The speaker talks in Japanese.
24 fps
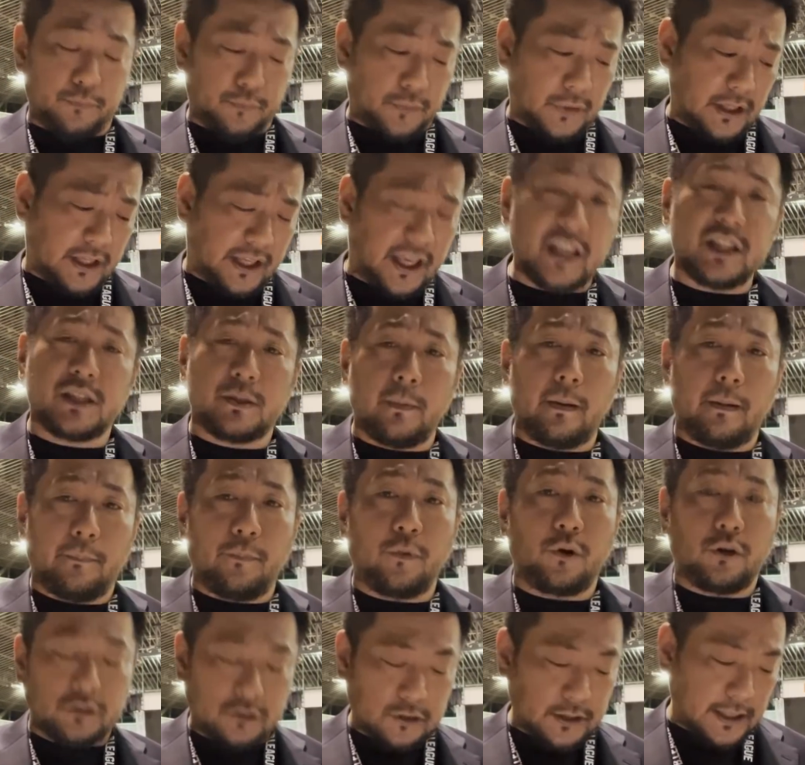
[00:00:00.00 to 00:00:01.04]
比江島
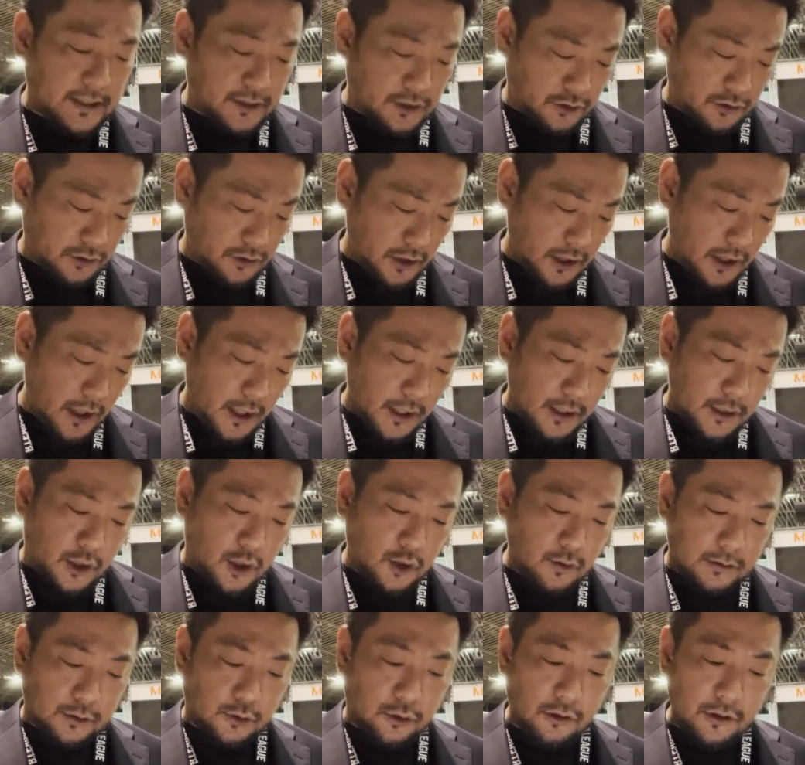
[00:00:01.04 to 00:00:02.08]
誠選手今
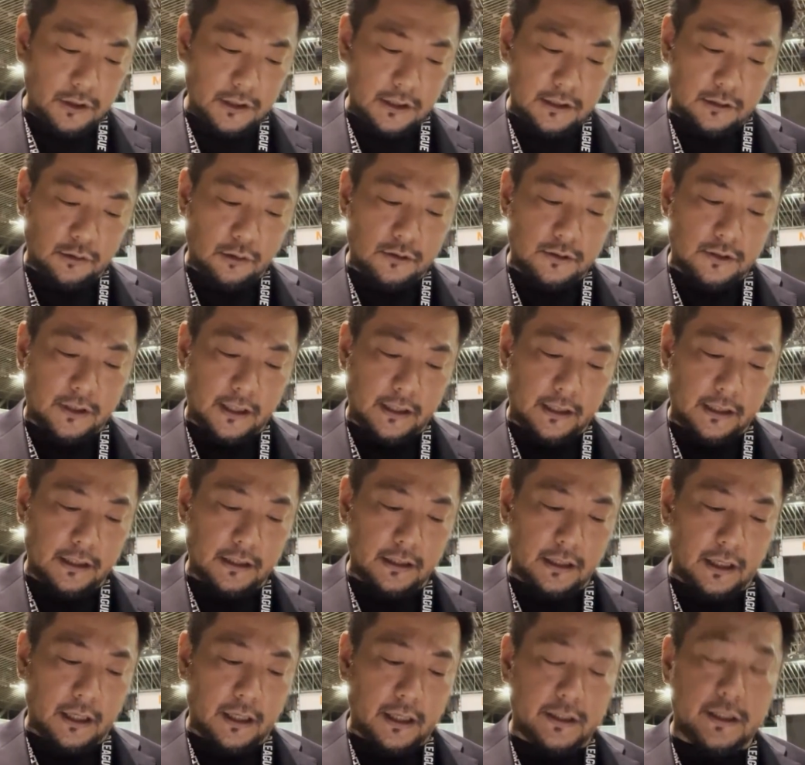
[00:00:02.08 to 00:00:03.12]
日は取りに取ったり、
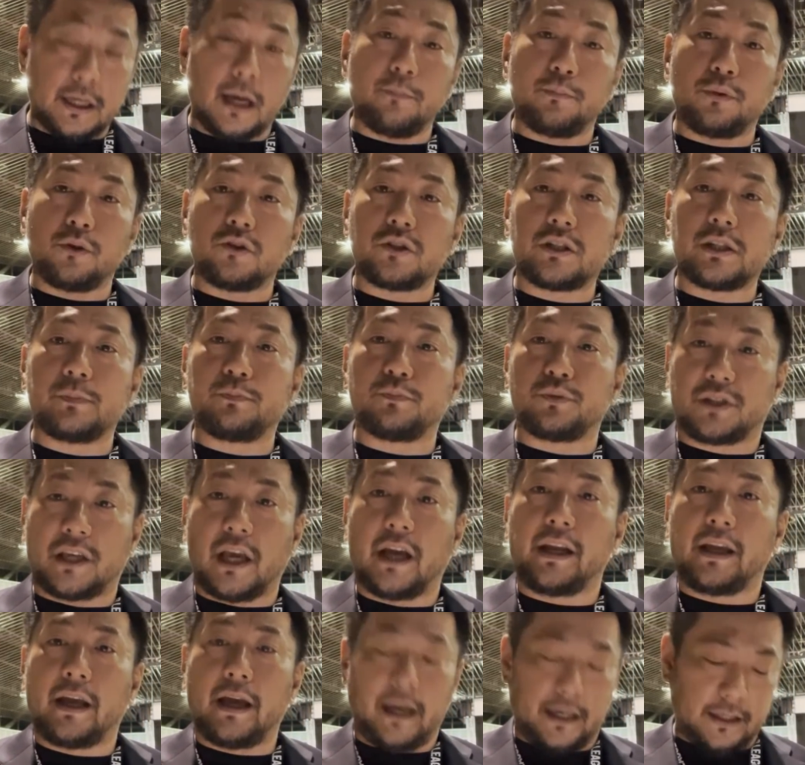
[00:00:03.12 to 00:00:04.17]
えー、
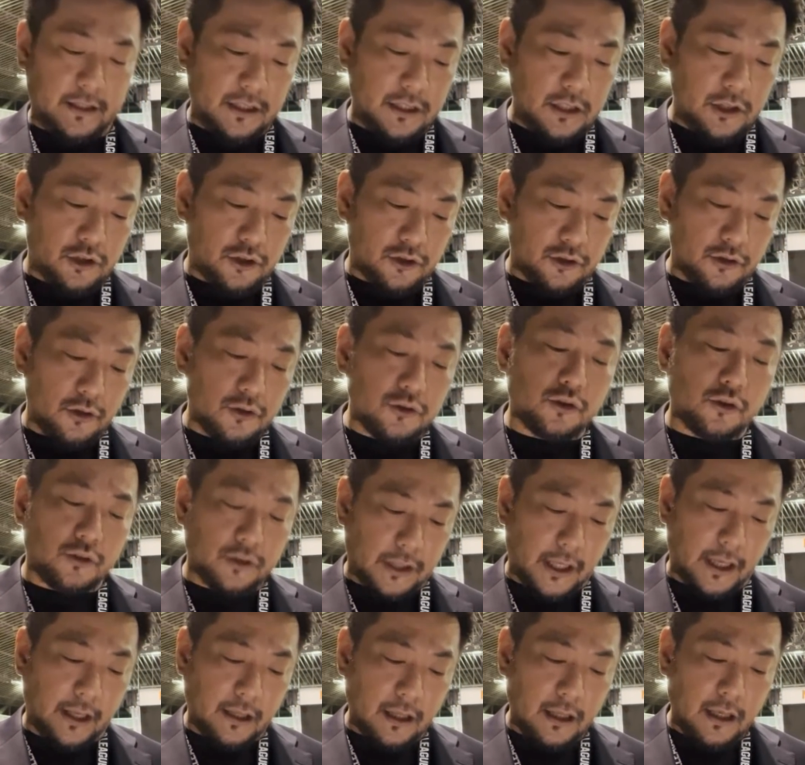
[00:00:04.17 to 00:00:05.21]
チャンピオンシップキャリアハイにじゅうよんとく
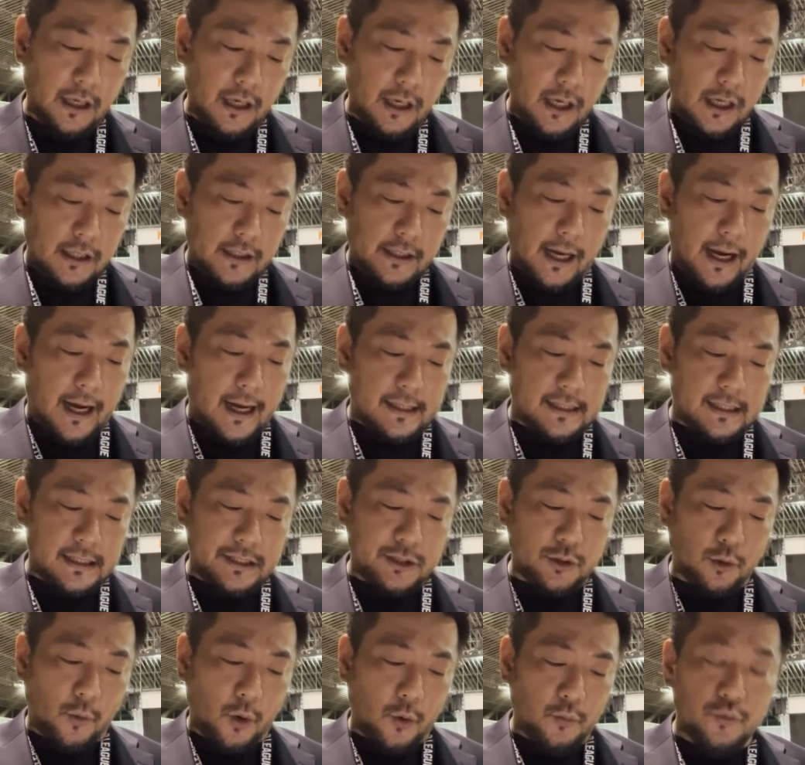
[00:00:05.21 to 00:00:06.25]
てんで
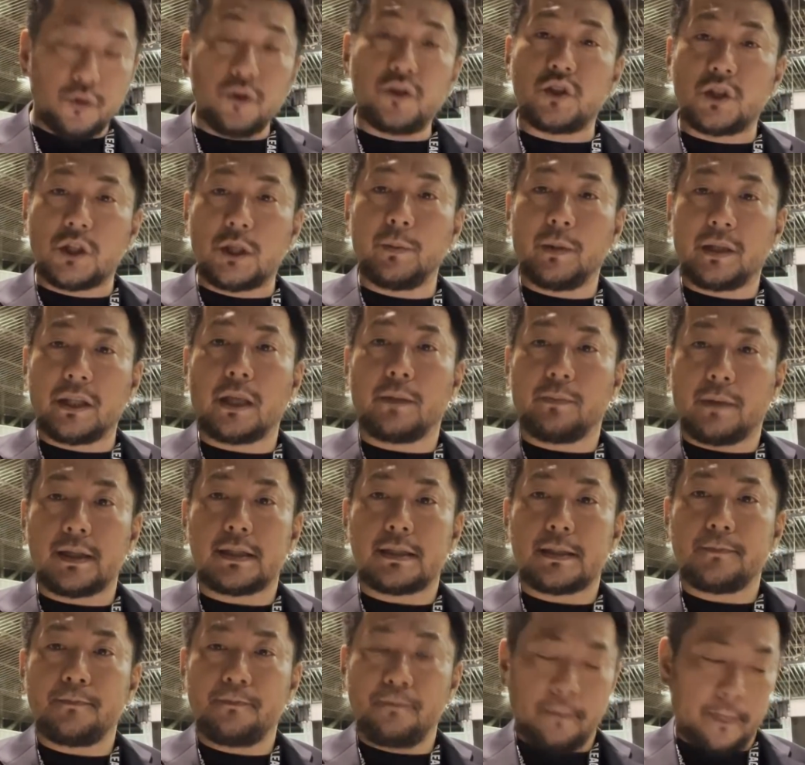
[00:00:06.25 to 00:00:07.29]
アシストもむっつ決めています。